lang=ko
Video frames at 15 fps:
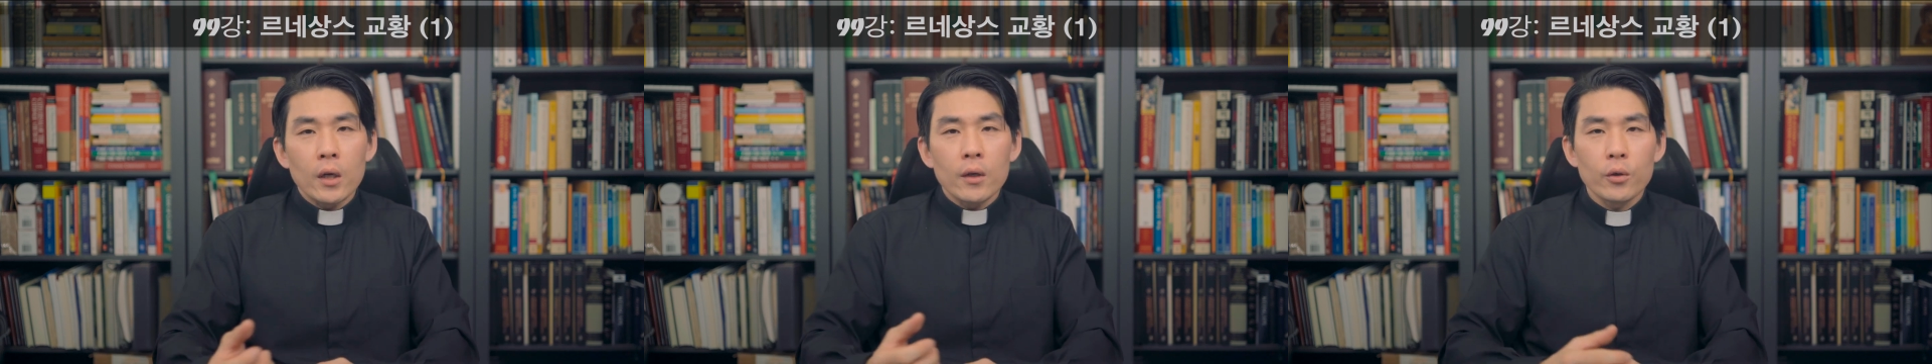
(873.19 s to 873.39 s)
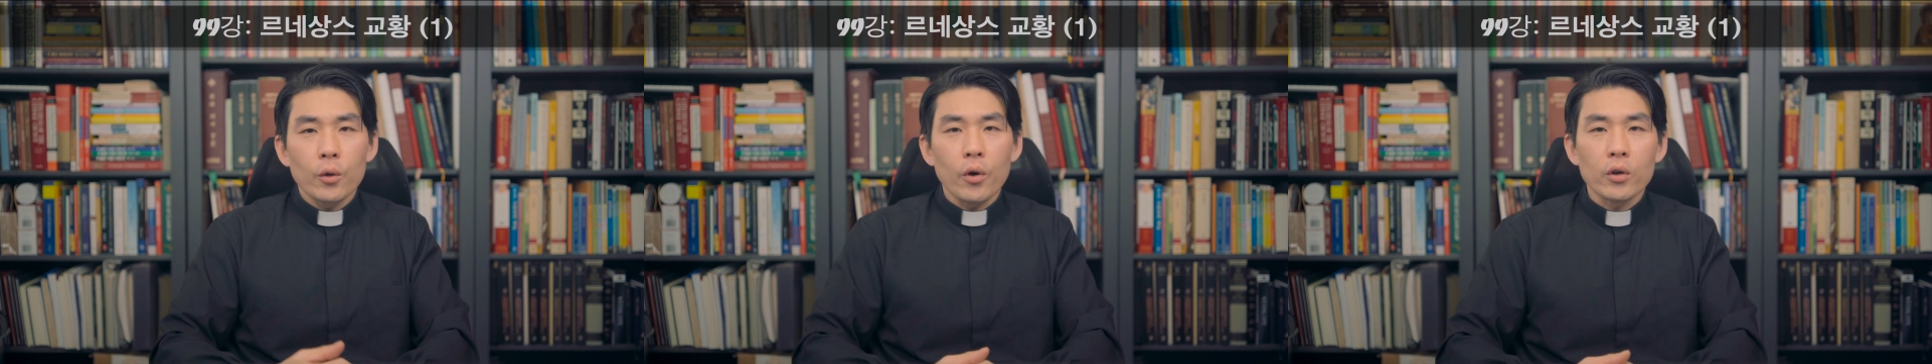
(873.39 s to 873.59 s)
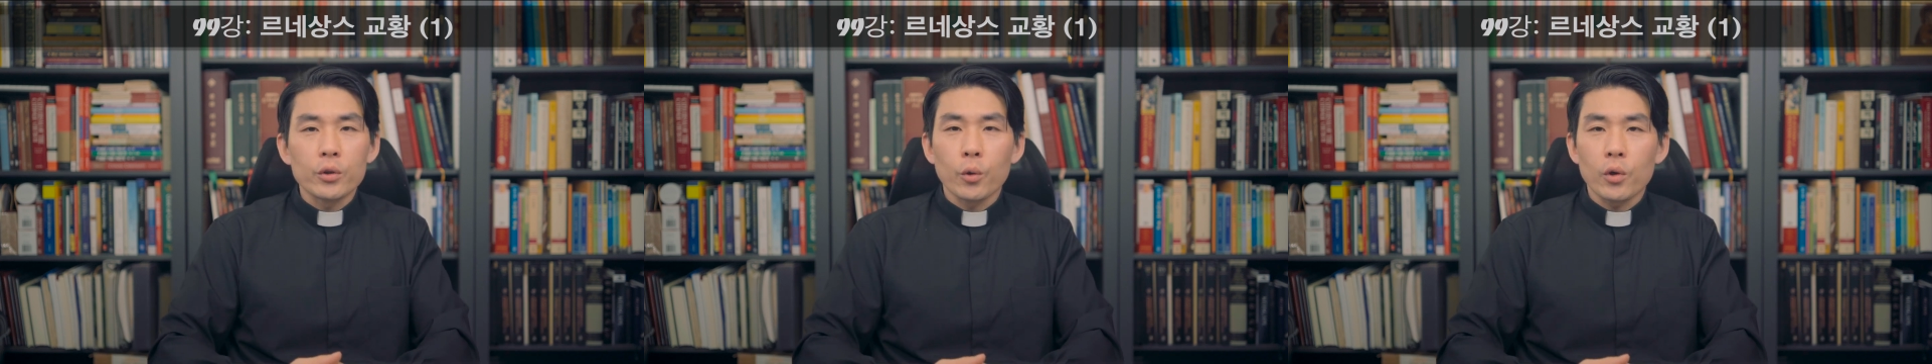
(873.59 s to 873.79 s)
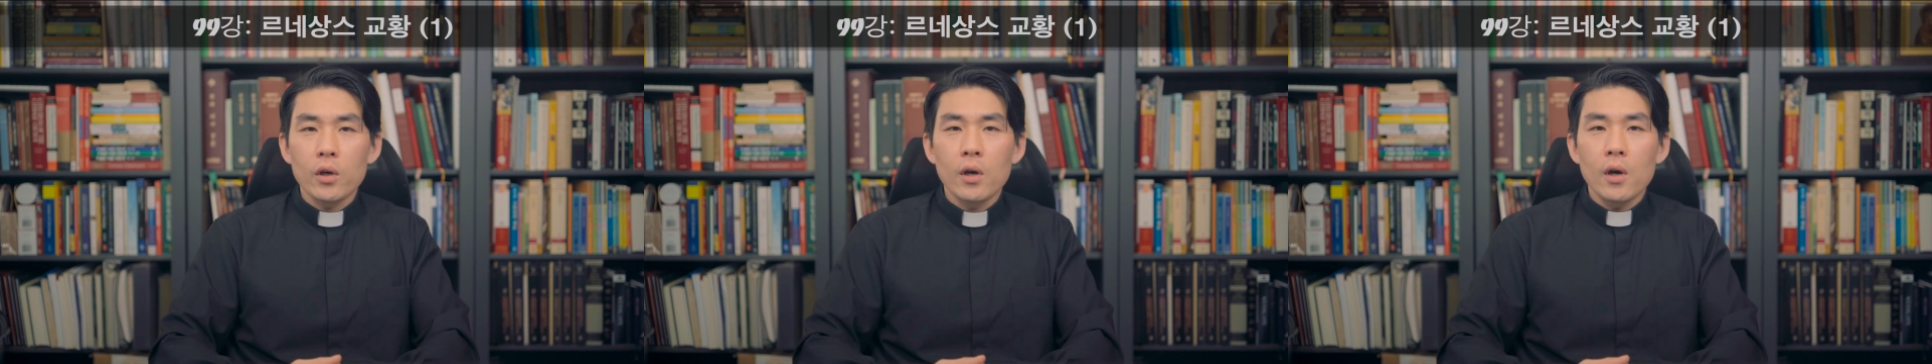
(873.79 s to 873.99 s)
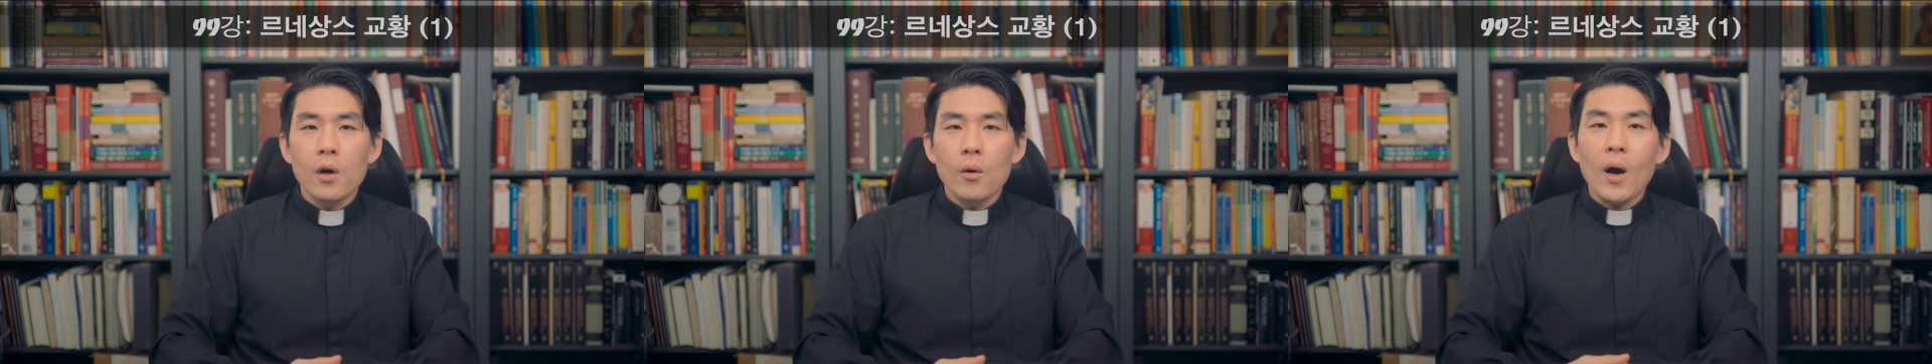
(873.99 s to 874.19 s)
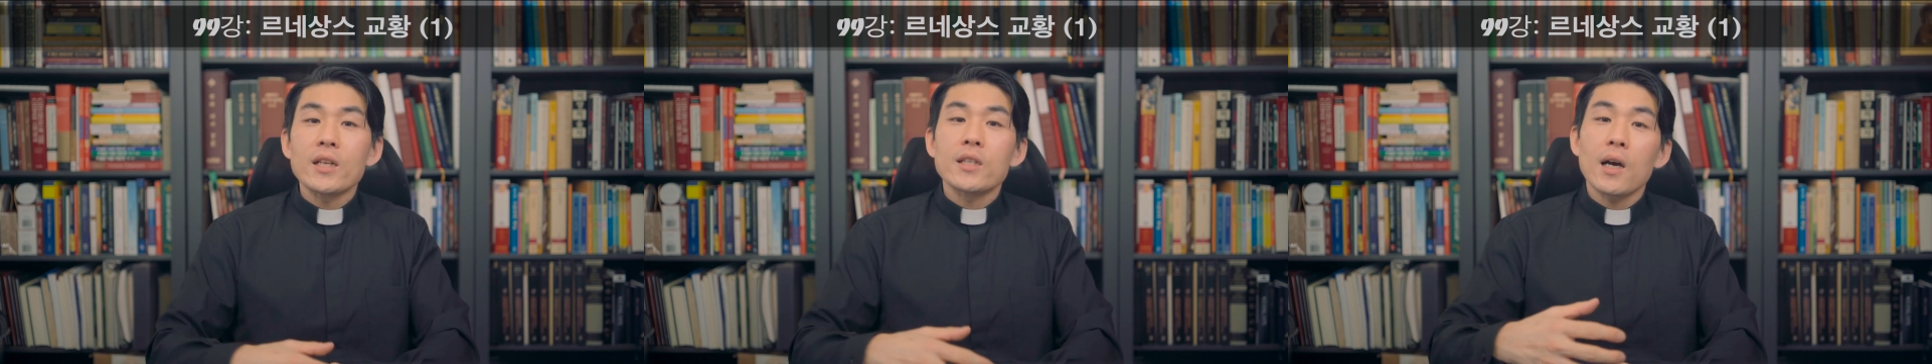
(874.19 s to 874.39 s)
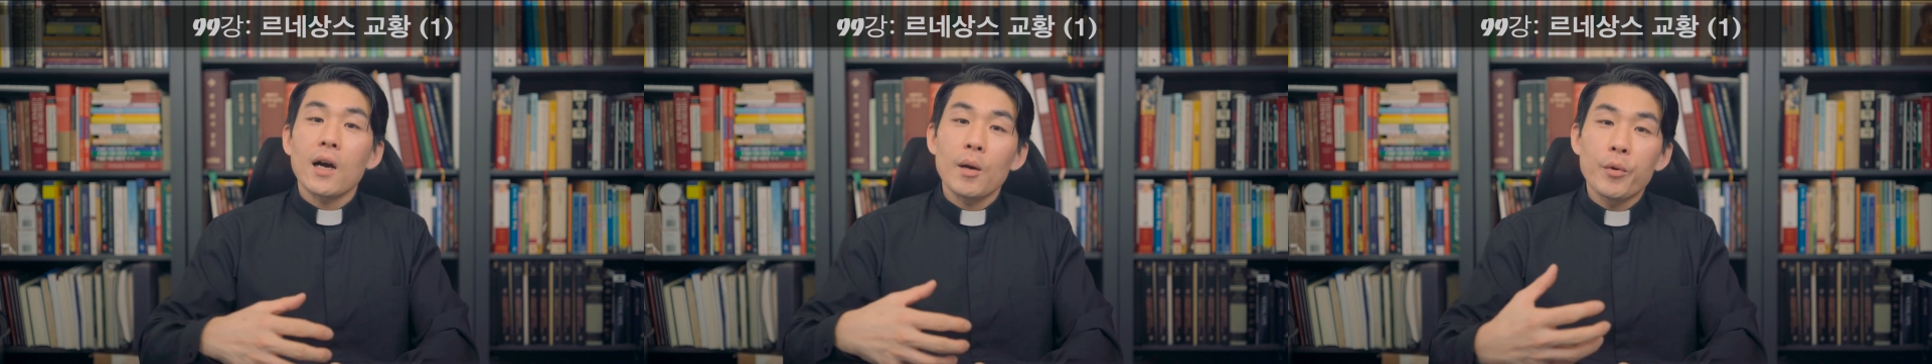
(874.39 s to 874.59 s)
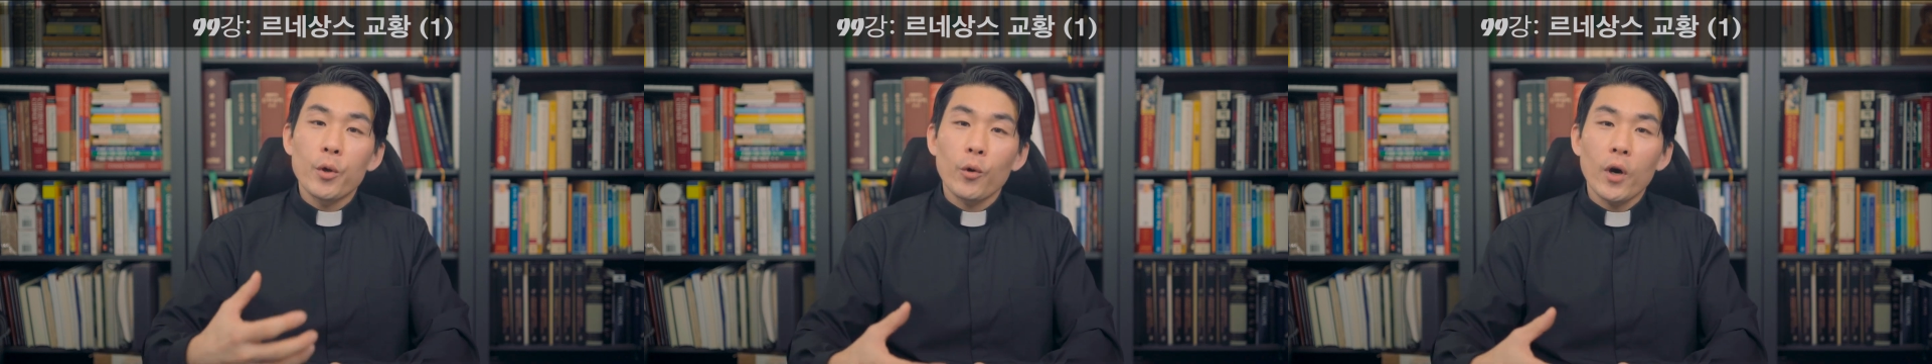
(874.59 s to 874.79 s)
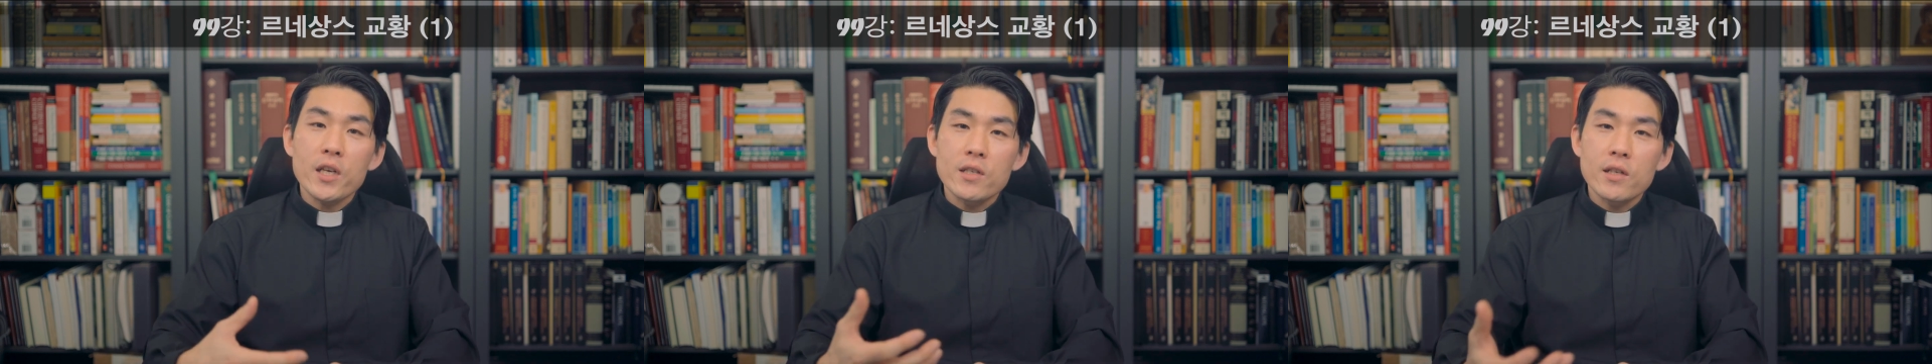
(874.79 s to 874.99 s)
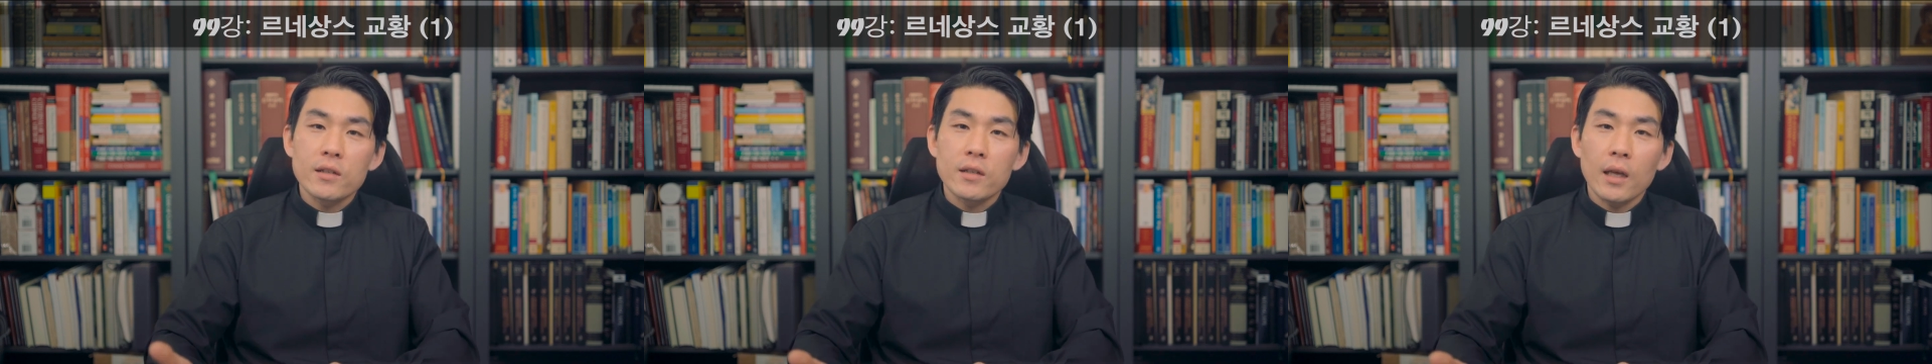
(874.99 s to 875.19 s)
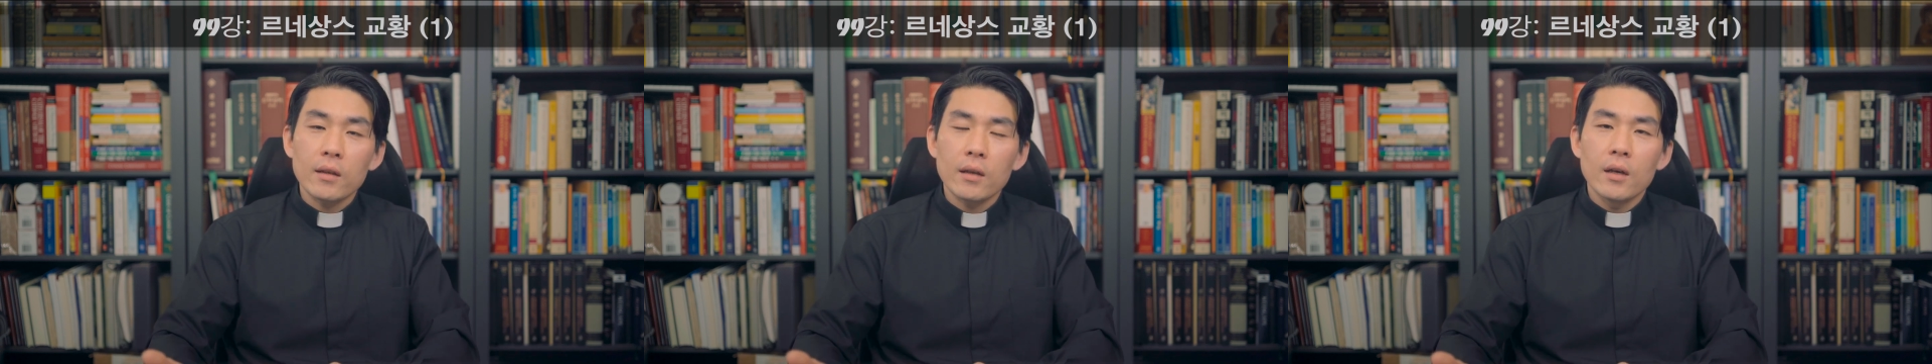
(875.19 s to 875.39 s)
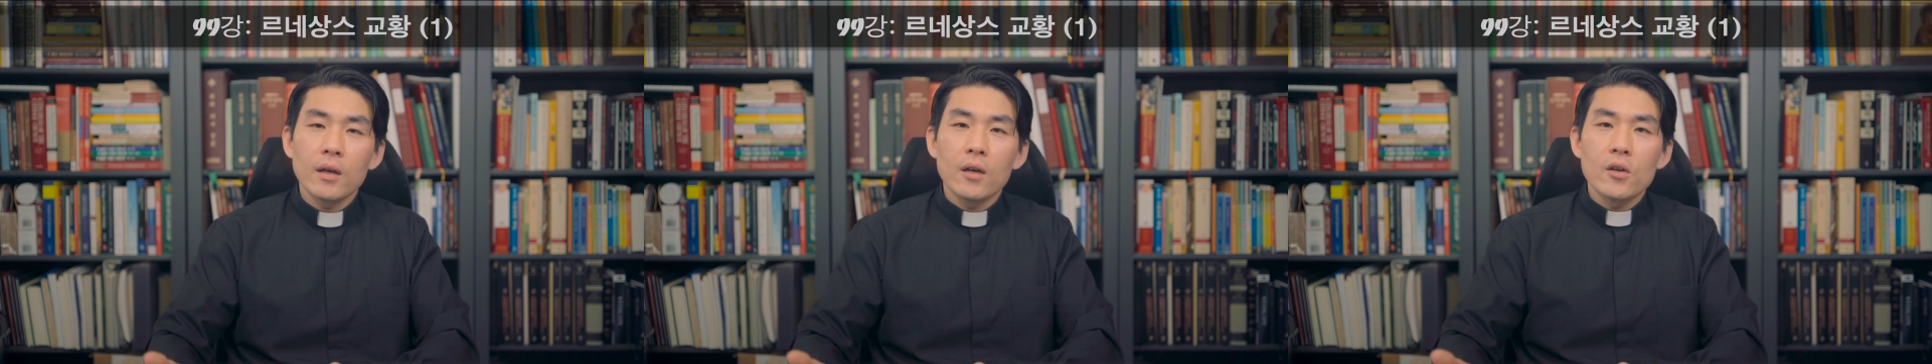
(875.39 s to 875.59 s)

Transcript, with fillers: 또 영토를 확장할 필요가 있을 땐